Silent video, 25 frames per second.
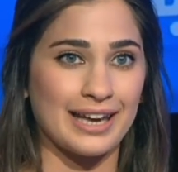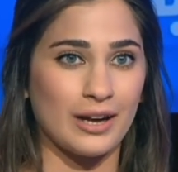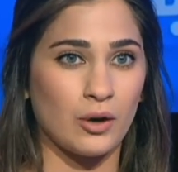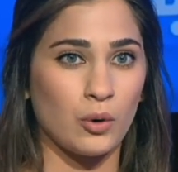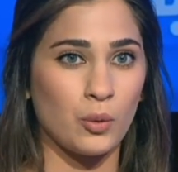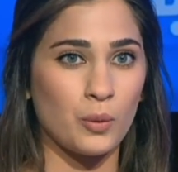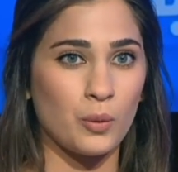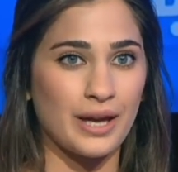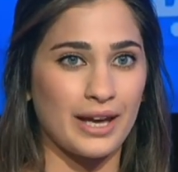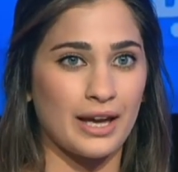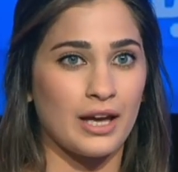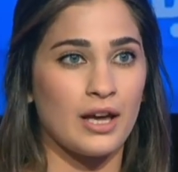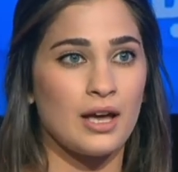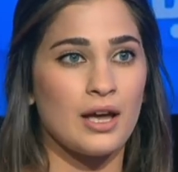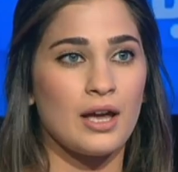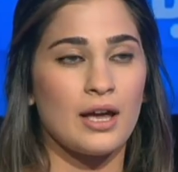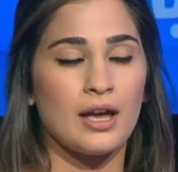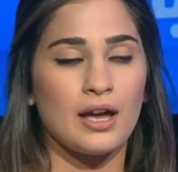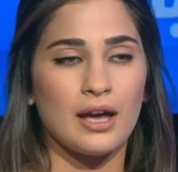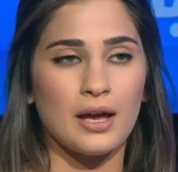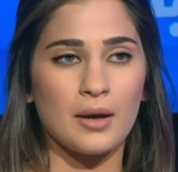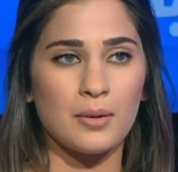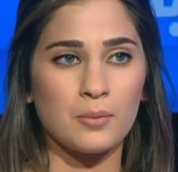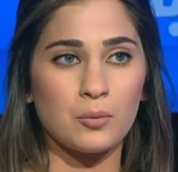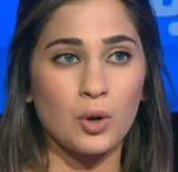هو
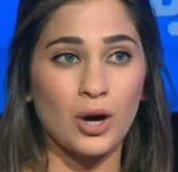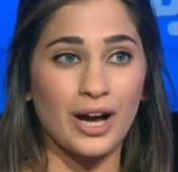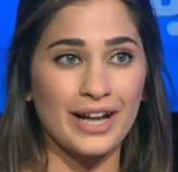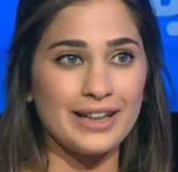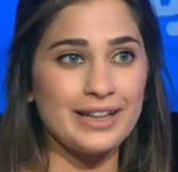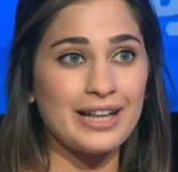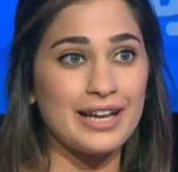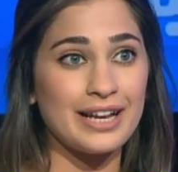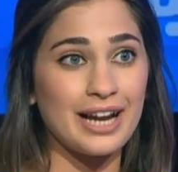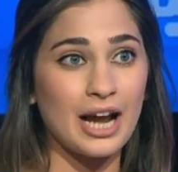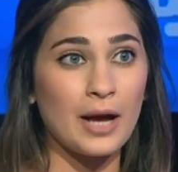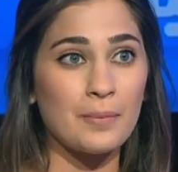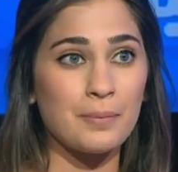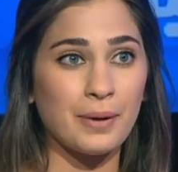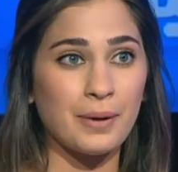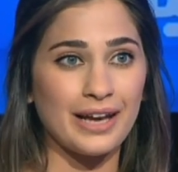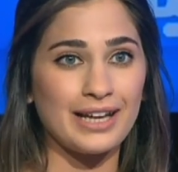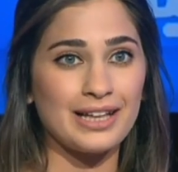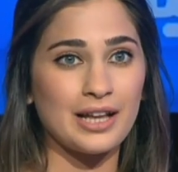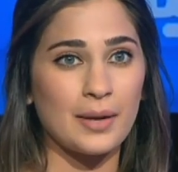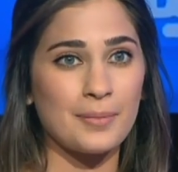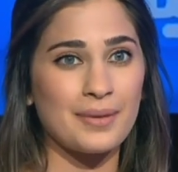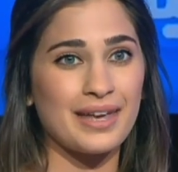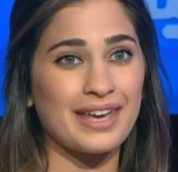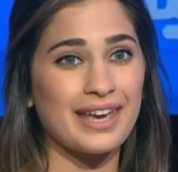مغني راب
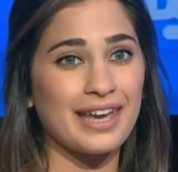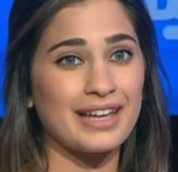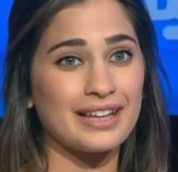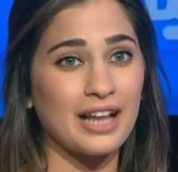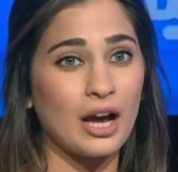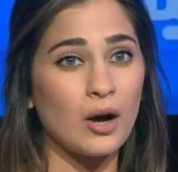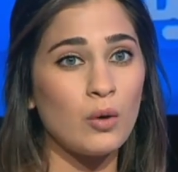عالمي كان